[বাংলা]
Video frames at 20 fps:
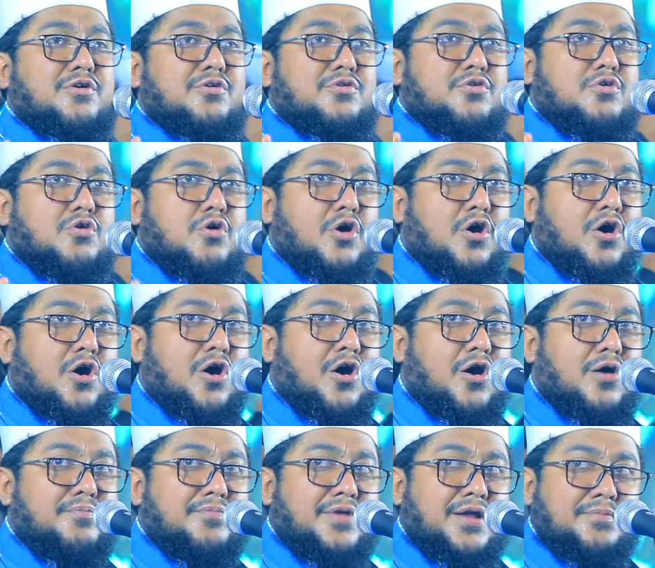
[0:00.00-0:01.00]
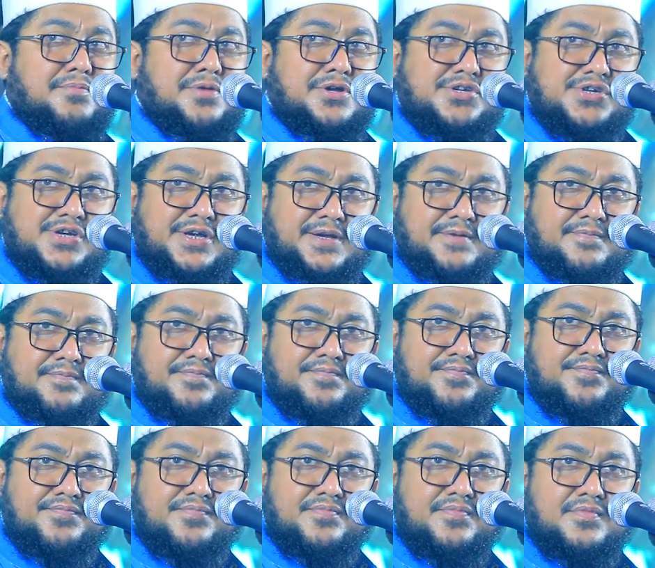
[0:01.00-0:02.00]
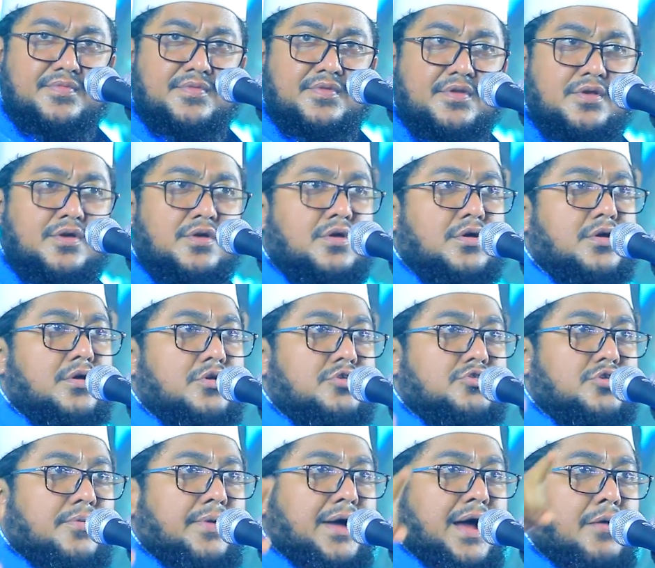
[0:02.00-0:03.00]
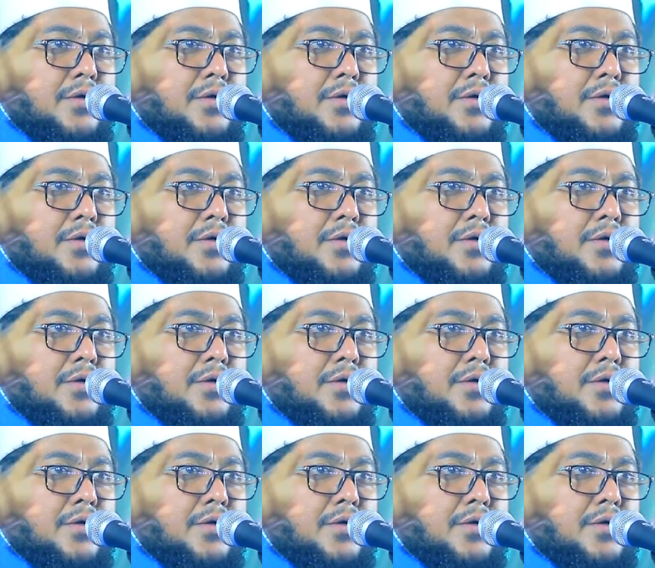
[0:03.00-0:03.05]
এখন কম না বেশি সবাই